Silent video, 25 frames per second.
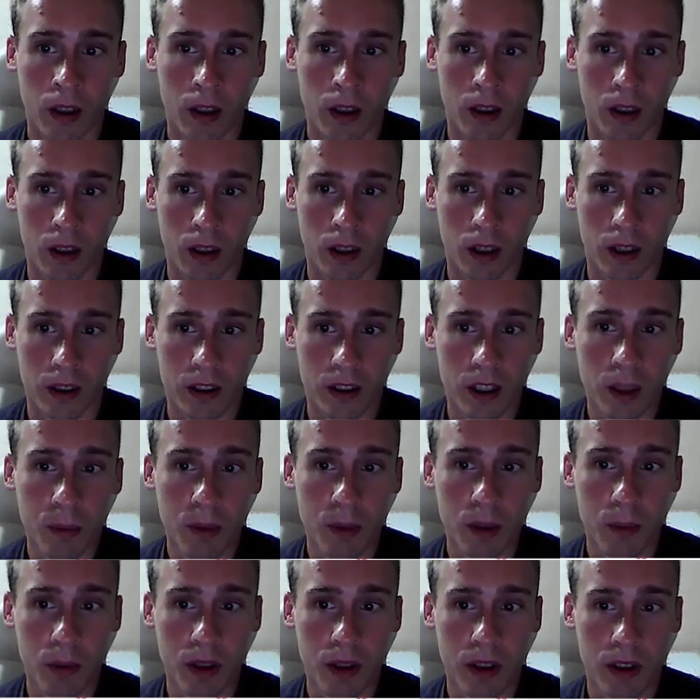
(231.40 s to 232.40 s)
Э, тем
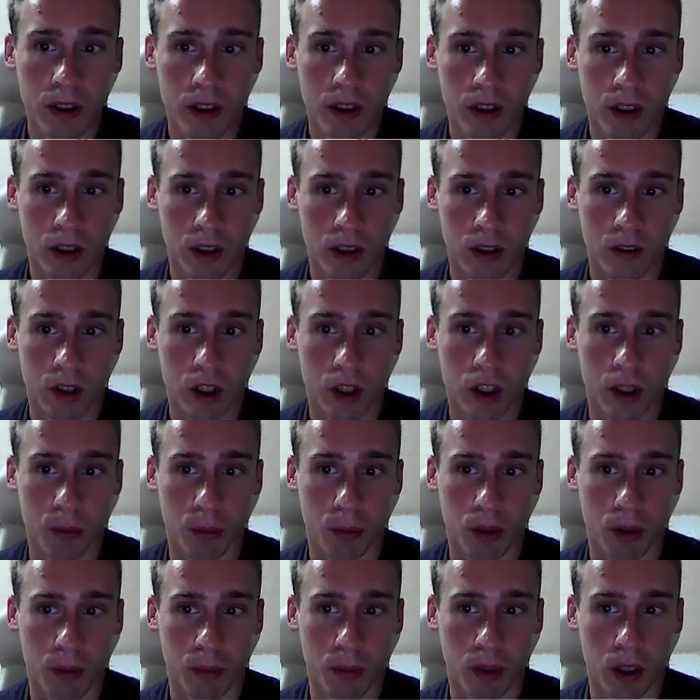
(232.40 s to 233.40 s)
не менее, важно
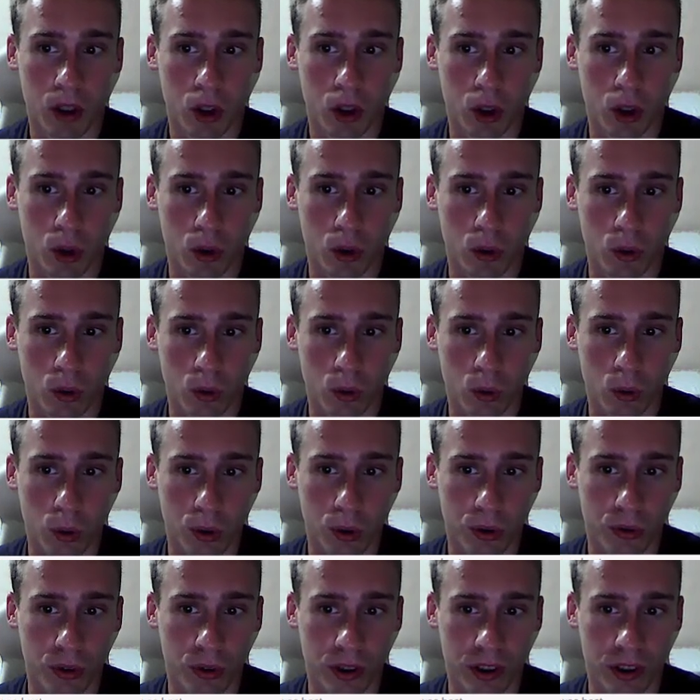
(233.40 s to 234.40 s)
понимать, что
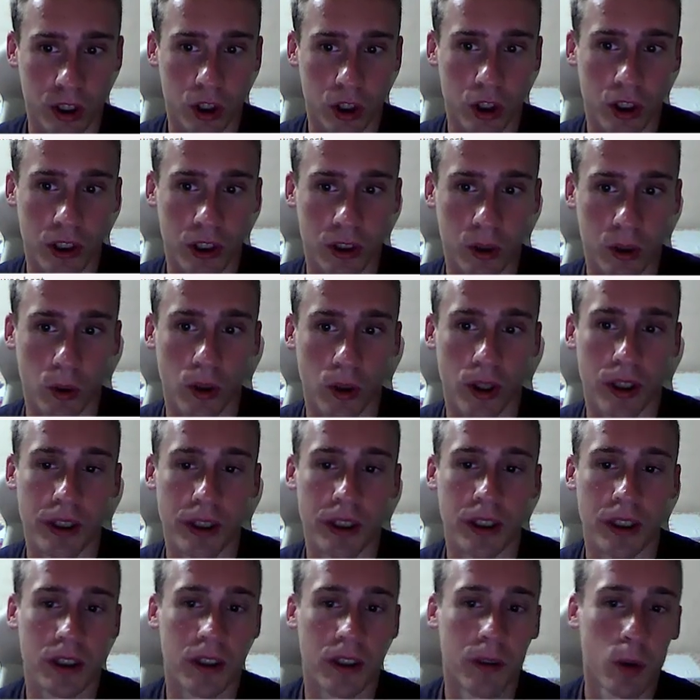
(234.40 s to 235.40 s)
ход ферзя 6 все-таки
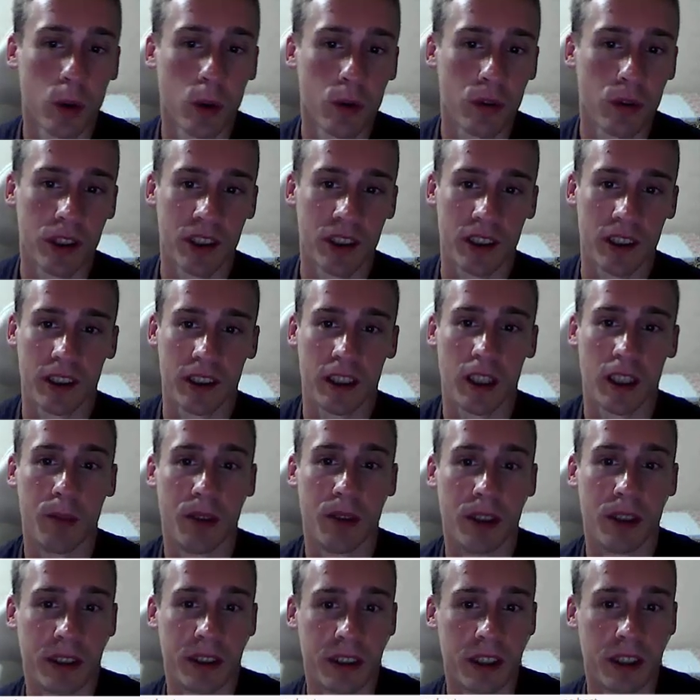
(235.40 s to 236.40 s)
не основной, ферзь 7
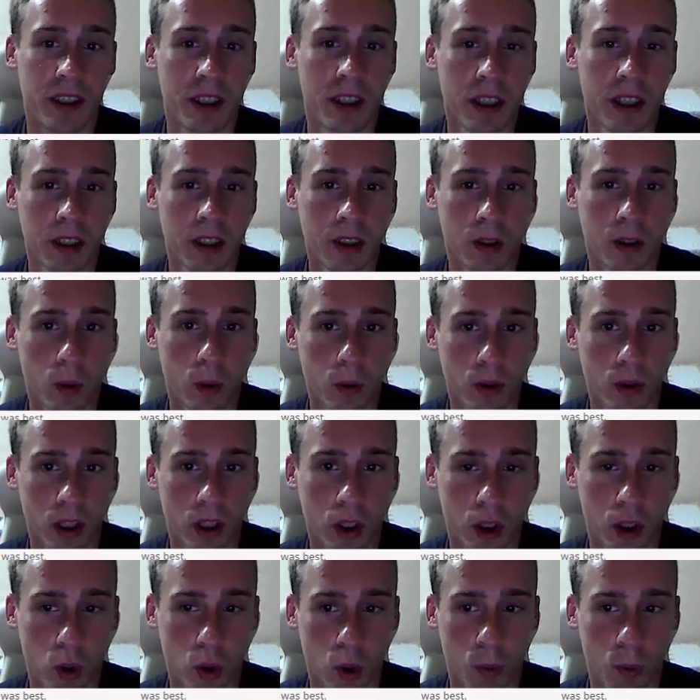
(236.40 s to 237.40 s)
здесь сильнее, но
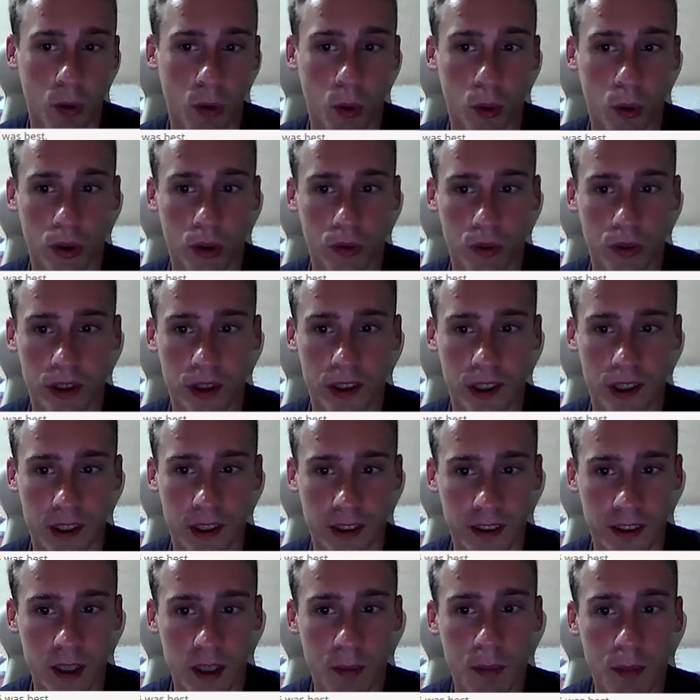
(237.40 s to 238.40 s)
также кроме хода ферзь
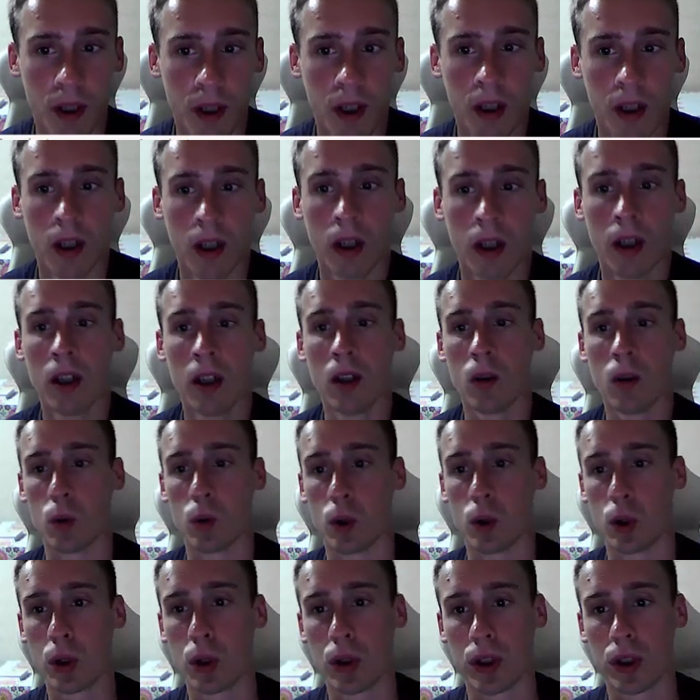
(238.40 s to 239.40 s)
7 у
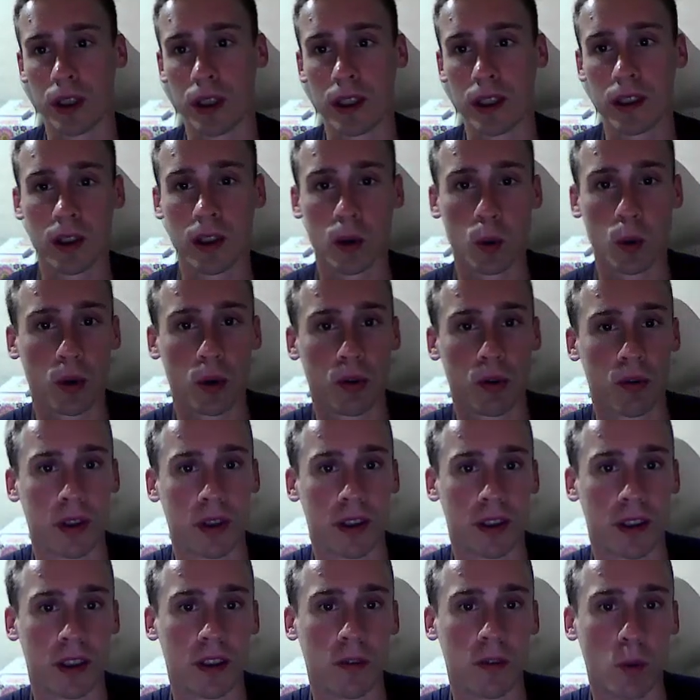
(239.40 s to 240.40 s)
черных есть и ход
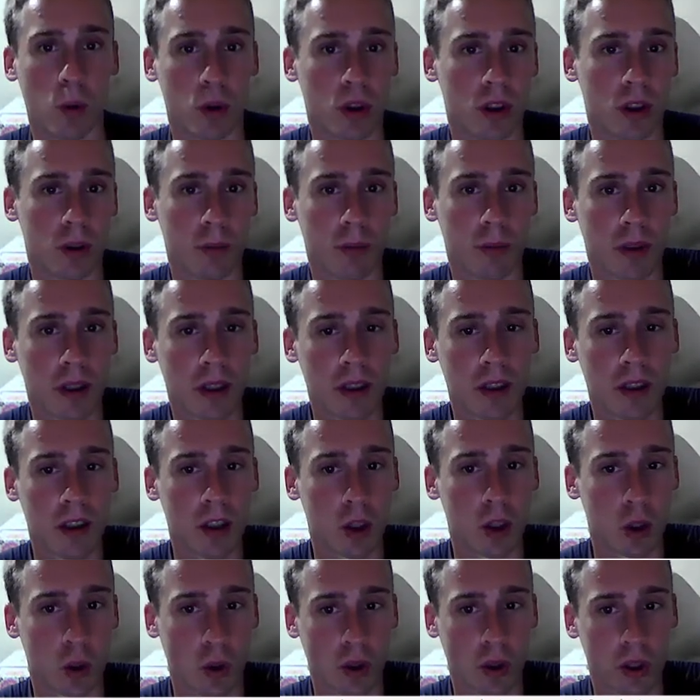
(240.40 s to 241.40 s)
ферзь d8. Это
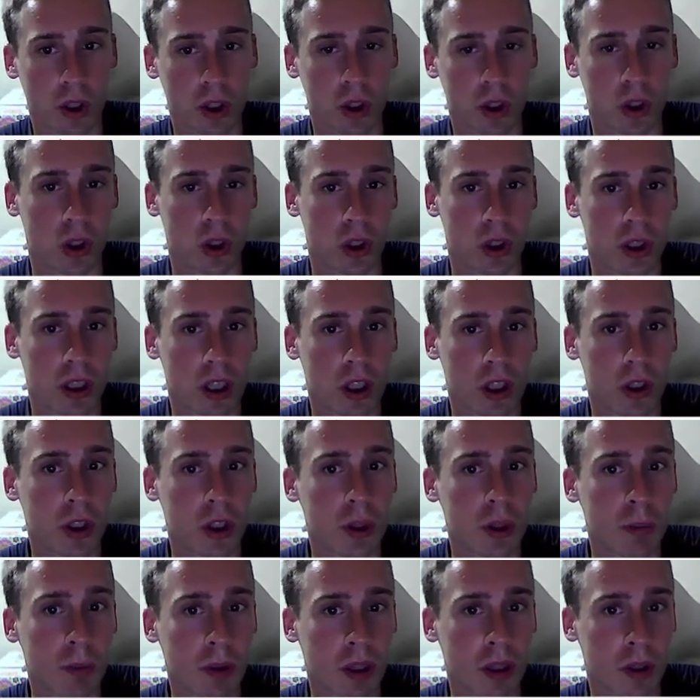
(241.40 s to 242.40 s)
еще, конечно же, не
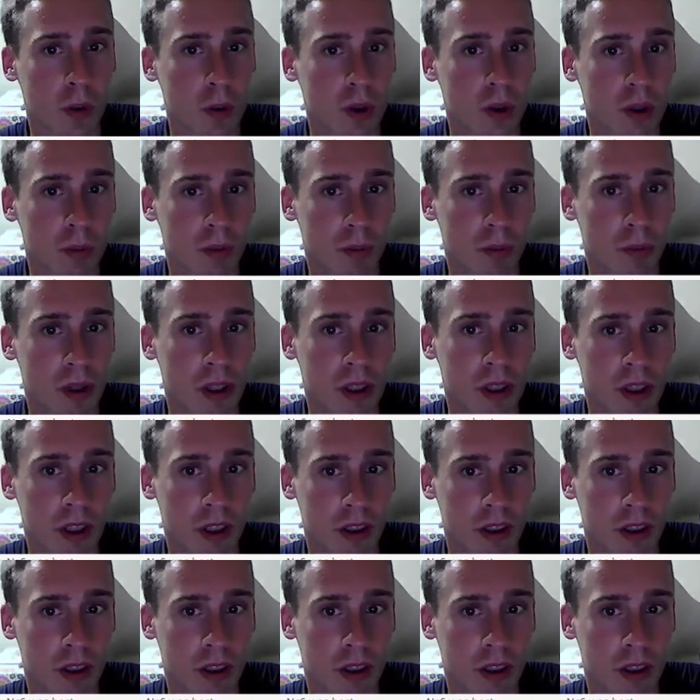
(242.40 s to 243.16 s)
ошибка, но тем не менее